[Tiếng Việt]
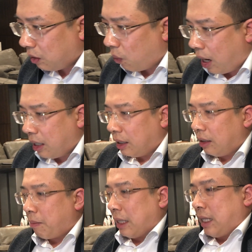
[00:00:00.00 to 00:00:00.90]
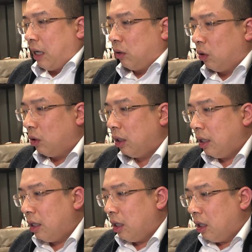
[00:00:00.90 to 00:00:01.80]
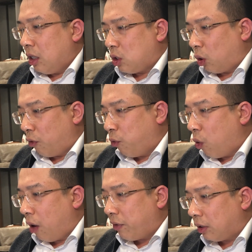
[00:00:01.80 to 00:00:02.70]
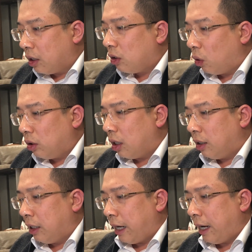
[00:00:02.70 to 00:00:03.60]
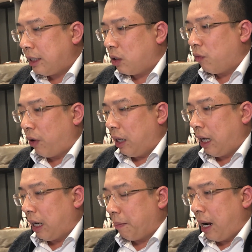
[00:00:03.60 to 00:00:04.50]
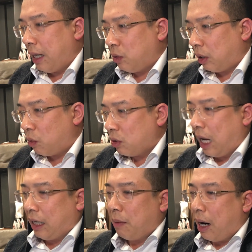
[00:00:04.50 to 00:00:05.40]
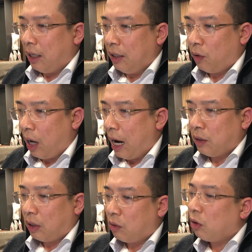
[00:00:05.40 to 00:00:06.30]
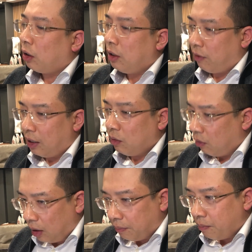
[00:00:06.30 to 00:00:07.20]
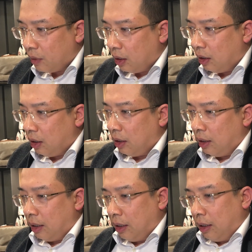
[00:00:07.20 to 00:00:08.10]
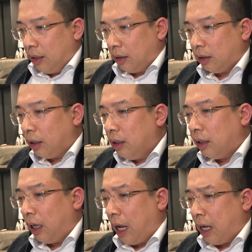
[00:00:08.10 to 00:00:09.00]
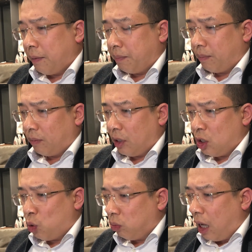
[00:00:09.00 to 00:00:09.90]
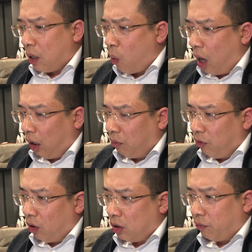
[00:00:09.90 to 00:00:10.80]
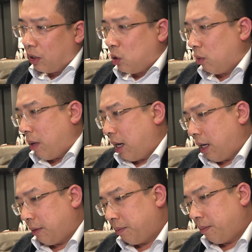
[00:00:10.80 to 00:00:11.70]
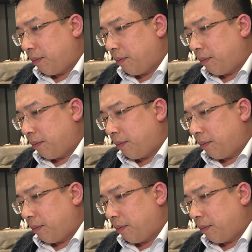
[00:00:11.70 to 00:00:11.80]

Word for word: định hóa cái bài giảng của tôi cho nó phù hợp với từng đối tượng người nghe chứ không phải là gặp ai chúng ta cũng giảng cái bài đấy hoặc ai chúng ta cũng nói như vậy đúng không ạ thứ tư nữa là chúng ta quá nóng vội trong việc chốt bán hàng